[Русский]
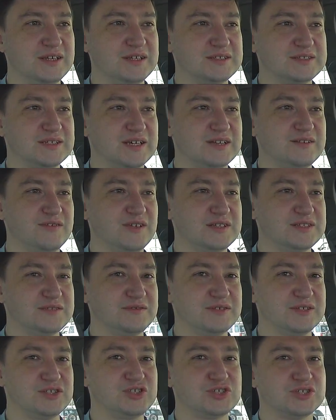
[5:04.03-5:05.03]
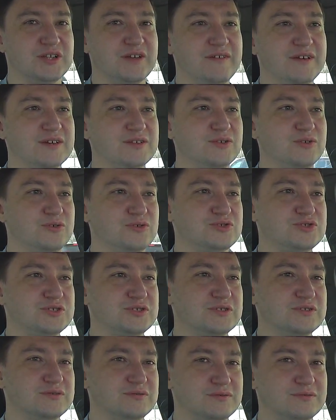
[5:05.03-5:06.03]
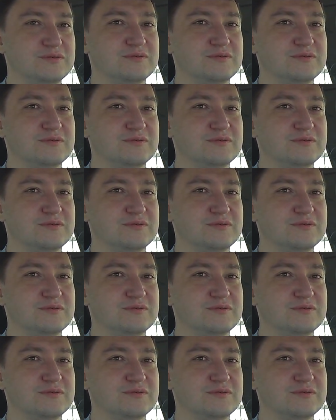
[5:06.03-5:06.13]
и, соответственно, человек должен